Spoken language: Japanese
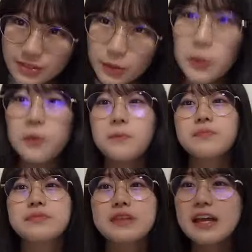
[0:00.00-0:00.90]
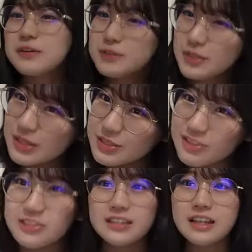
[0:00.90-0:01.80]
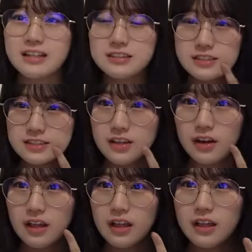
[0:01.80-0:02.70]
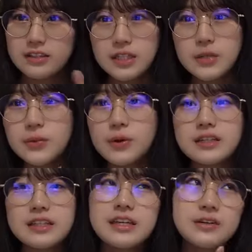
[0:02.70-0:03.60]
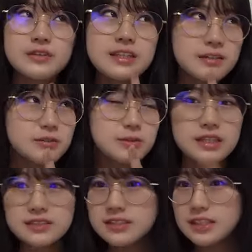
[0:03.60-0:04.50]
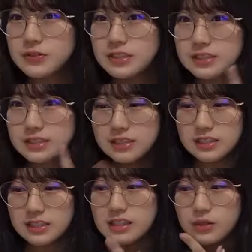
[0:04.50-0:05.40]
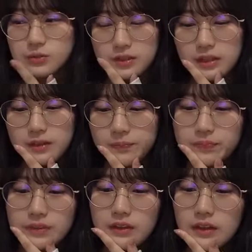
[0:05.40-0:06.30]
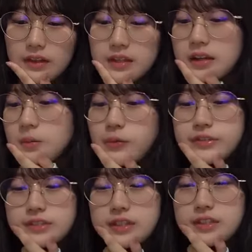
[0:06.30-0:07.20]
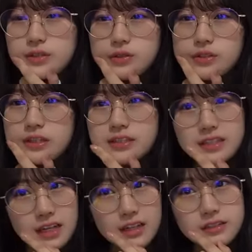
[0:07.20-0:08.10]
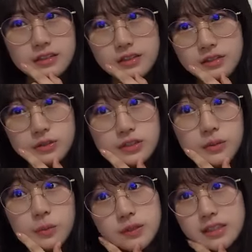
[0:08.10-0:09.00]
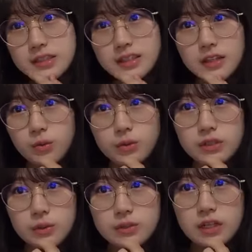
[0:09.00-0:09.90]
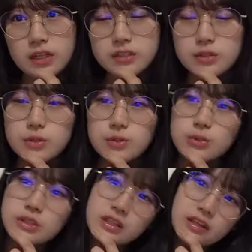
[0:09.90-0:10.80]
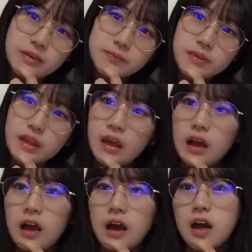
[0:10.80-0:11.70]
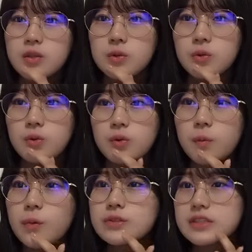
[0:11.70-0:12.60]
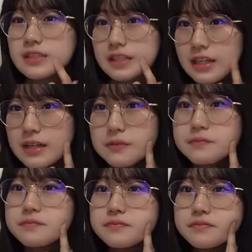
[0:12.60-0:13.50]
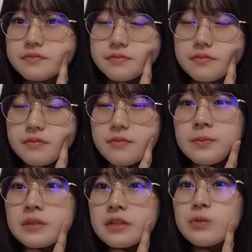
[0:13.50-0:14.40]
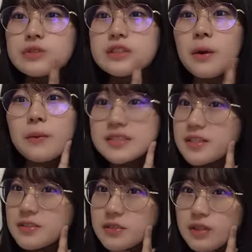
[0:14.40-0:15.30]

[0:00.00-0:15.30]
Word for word: 嘘でしょえ嘘でしょっていうかなんかさ Q4 が似合う似合うと散々言われ続けてきたのでなんかもしそのクラスがあってとしても絶対 Q4 だろうなっていうふうにあの思っててそしたら